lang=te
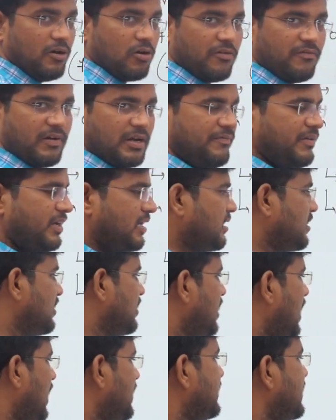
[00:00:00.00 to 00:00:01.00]
ఒక వన్ వీక్
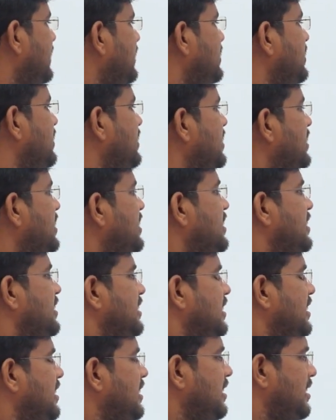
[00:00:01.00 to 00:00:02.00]
అంటే ఏంటిది
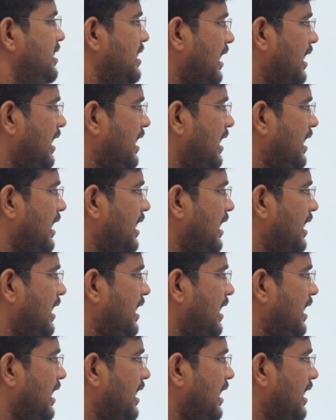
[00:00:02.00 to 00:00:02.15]
ఈ